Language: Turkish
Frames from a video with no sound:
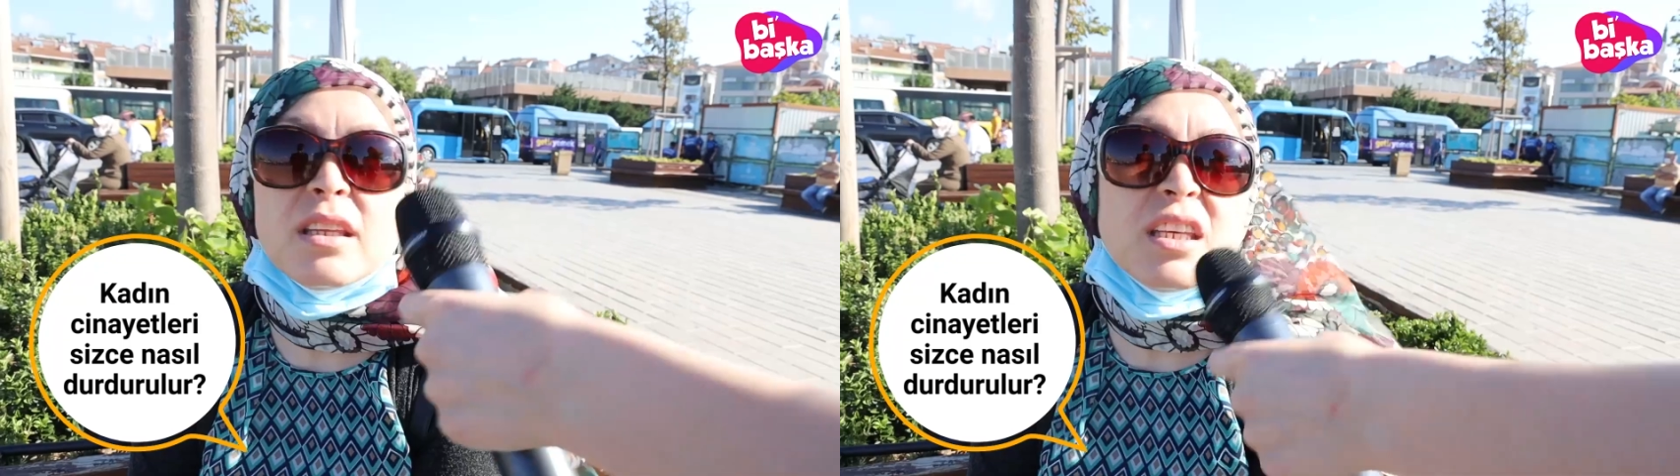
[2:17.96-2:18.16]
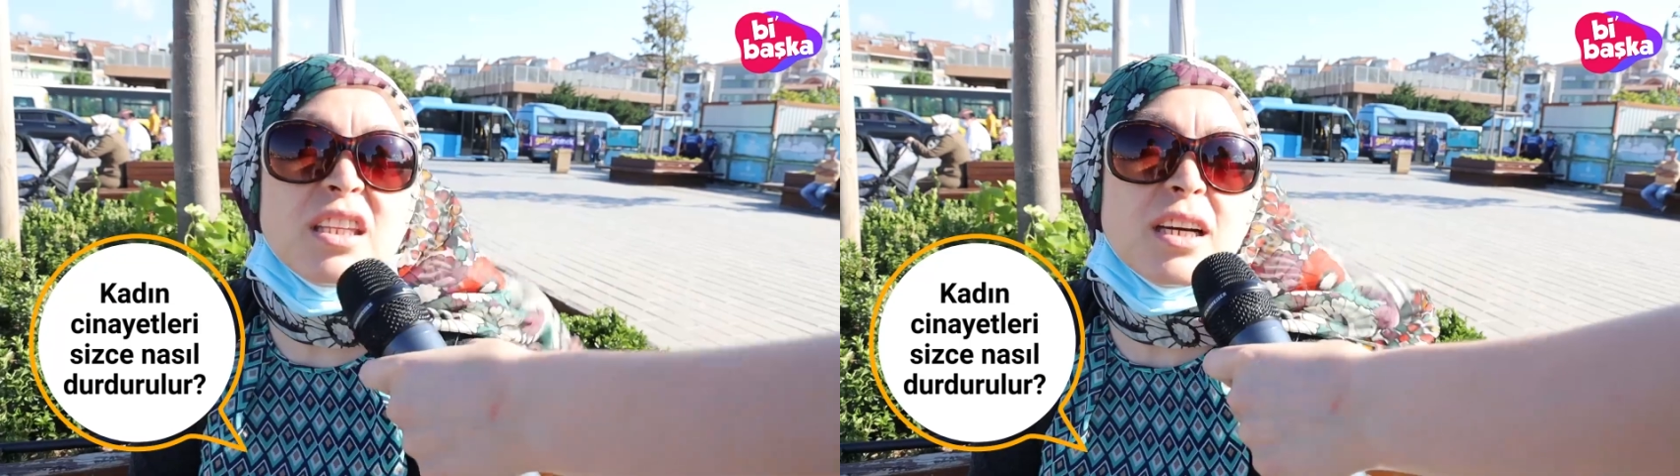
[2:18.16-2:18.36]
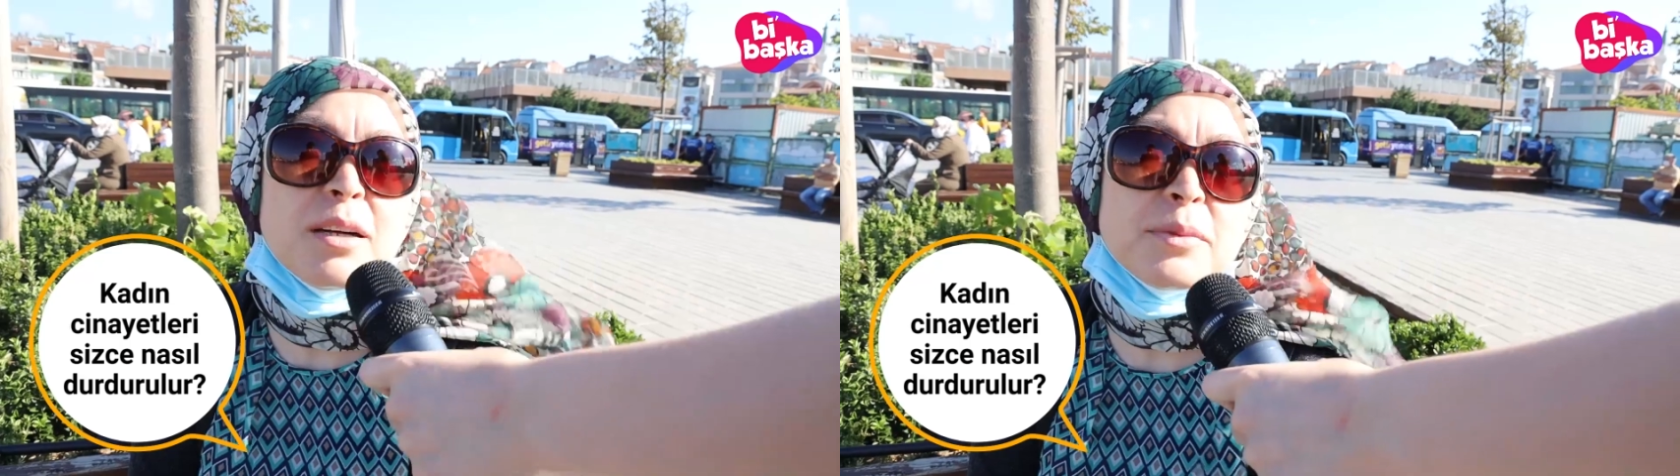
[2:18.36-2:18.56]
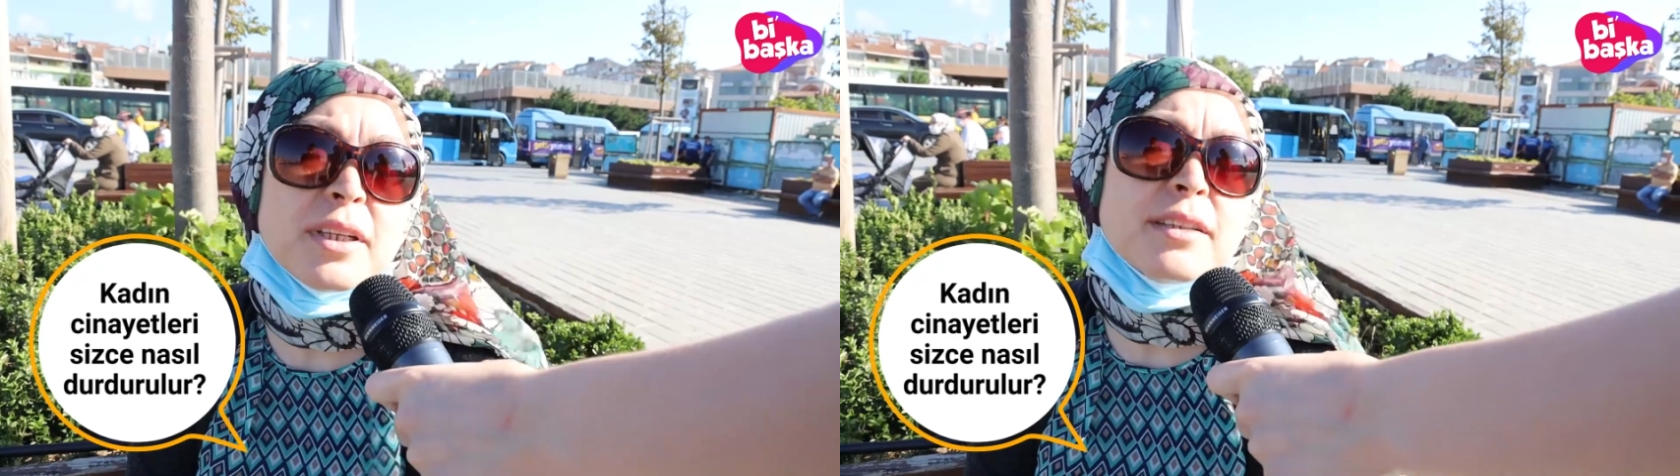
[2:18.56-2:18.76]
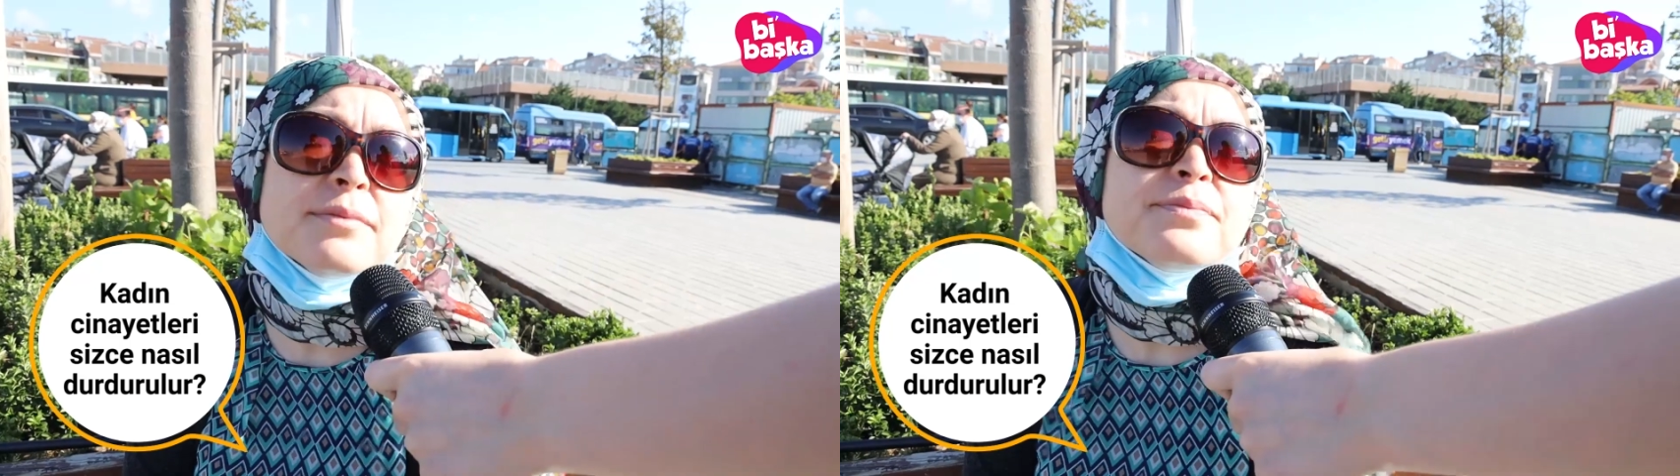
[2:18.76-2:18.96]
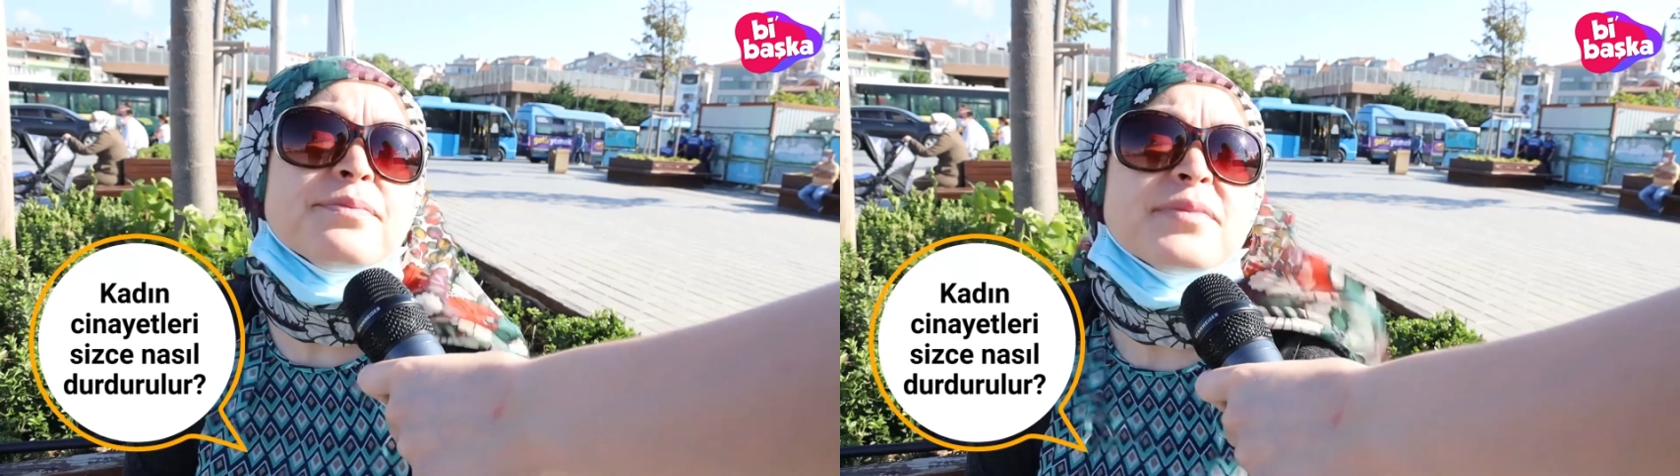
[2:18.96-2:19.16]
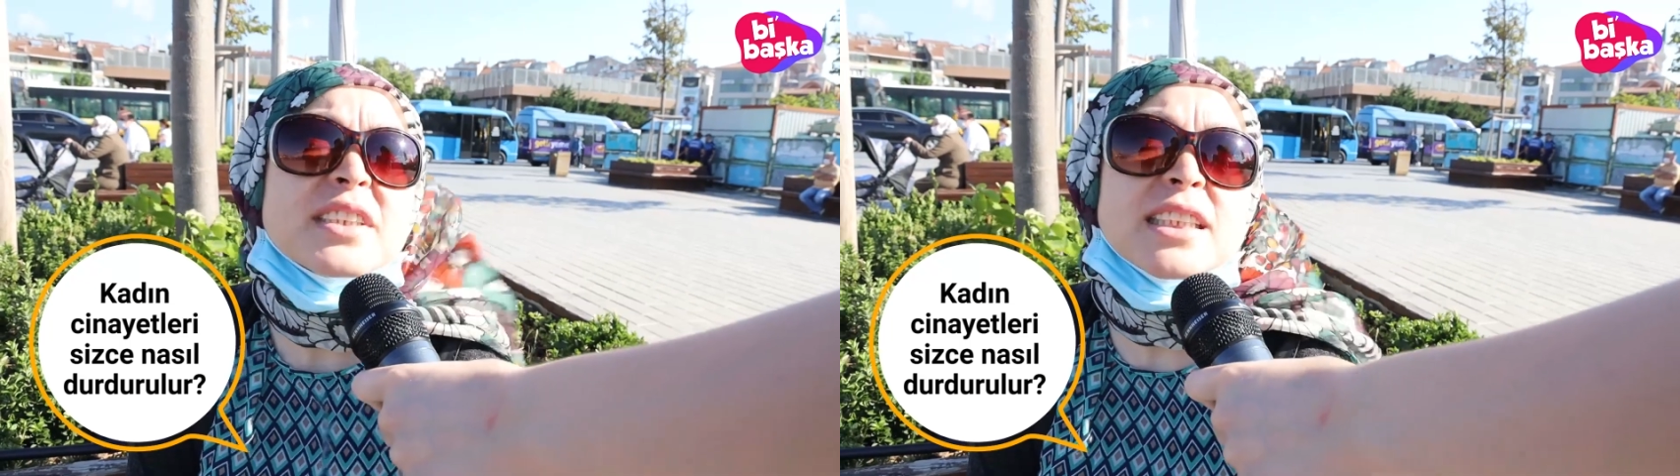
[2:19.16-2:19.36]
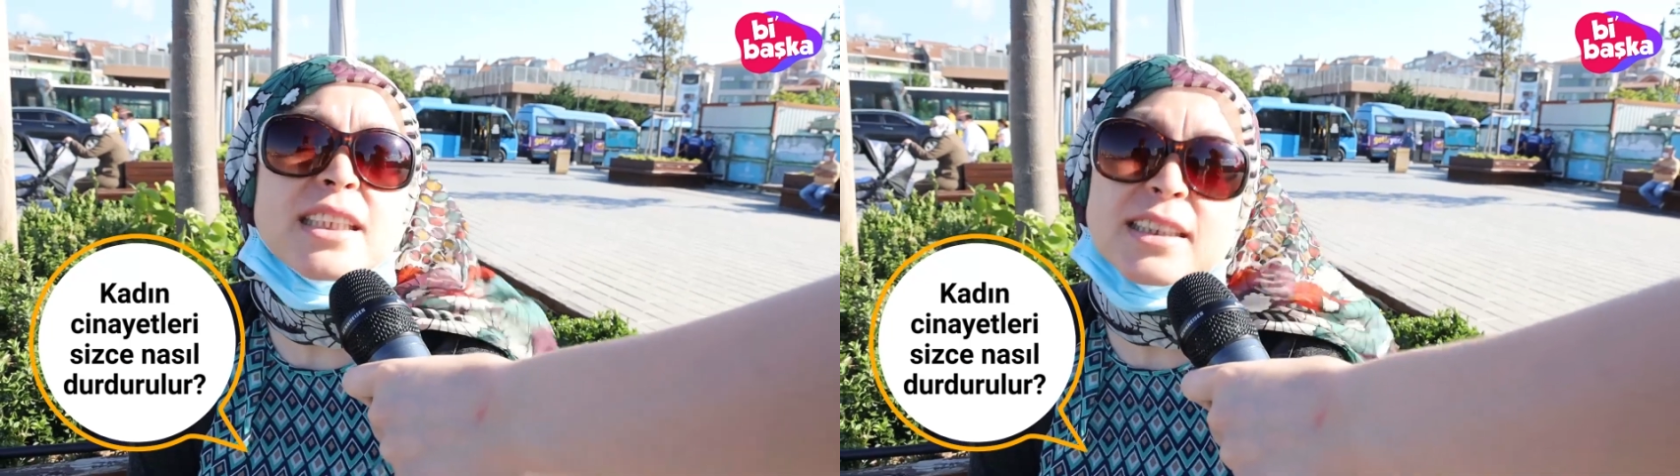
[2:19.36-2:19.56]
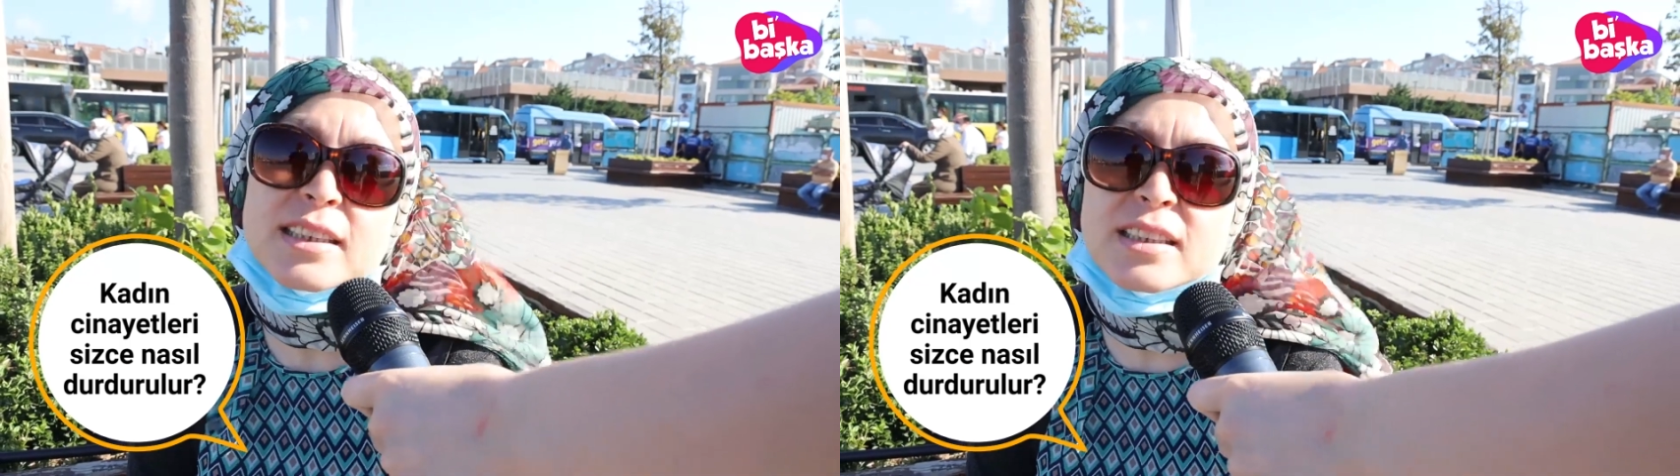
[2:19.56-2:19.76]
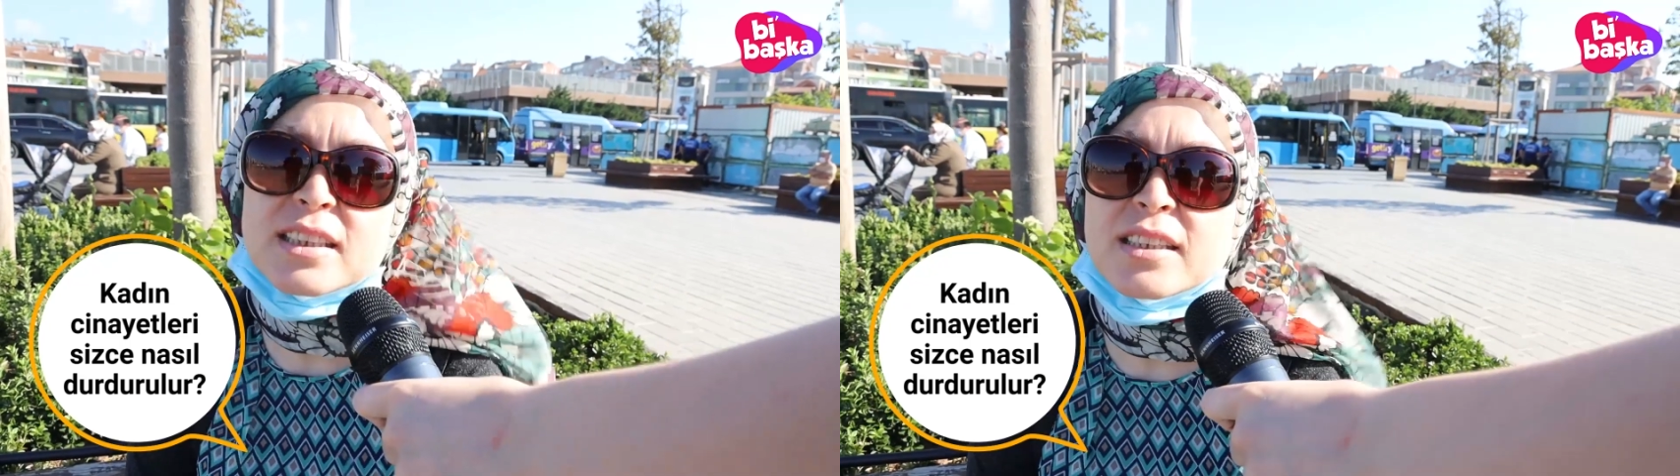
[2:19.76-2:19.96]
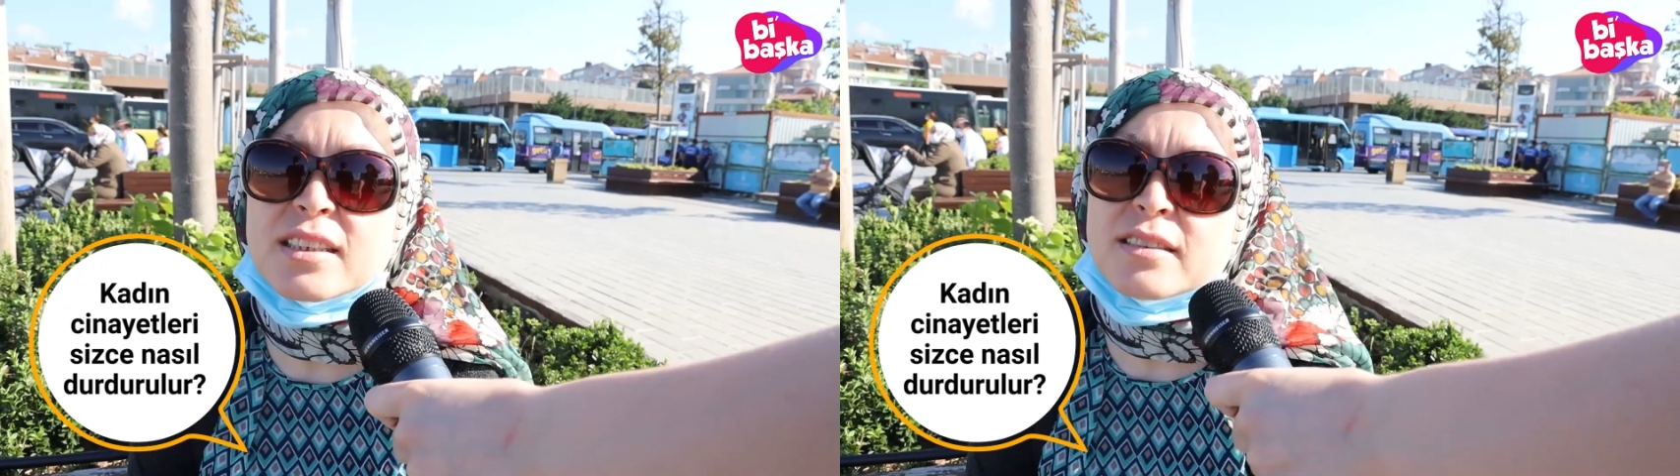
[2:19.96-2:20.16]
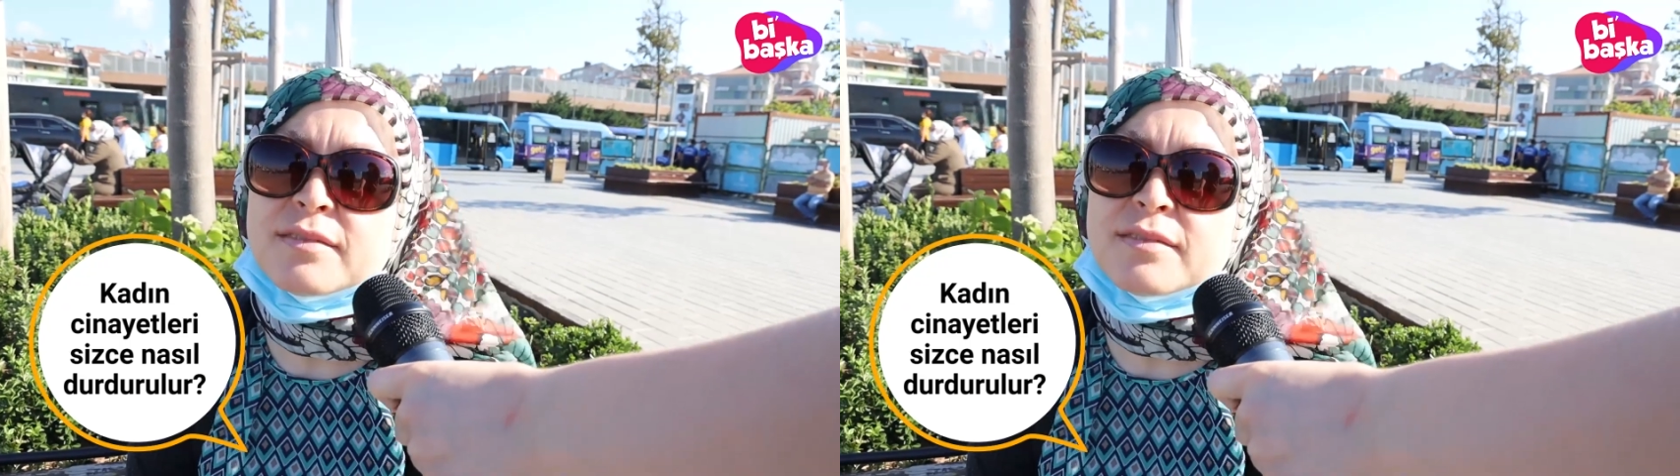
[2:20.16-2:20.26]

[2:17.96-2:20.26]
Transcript: İdamla, kısasa kısas,